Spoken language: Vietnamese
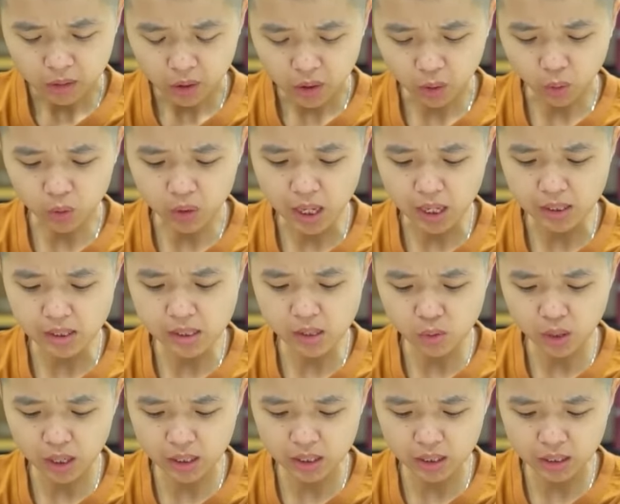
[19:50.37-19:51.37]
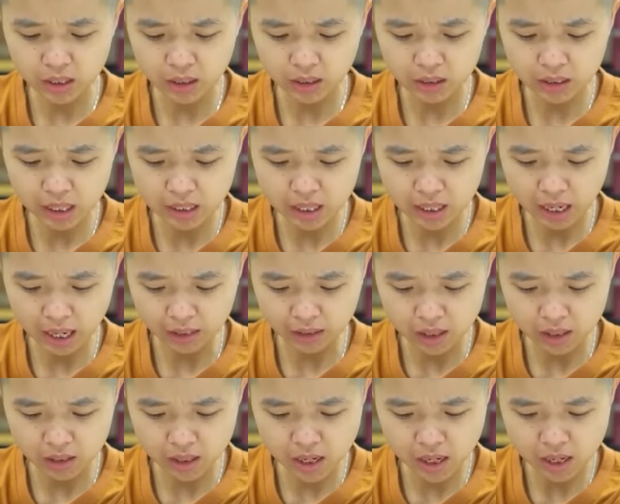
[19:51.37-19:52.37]
thì có thể là sau này thì người ta đã cải
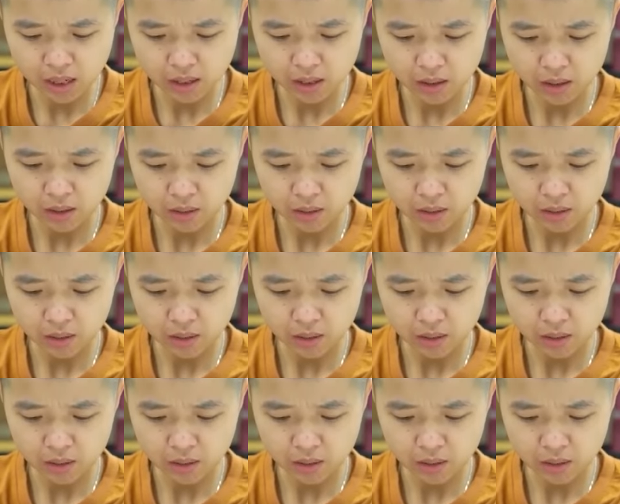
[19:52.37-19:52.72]
tiến đi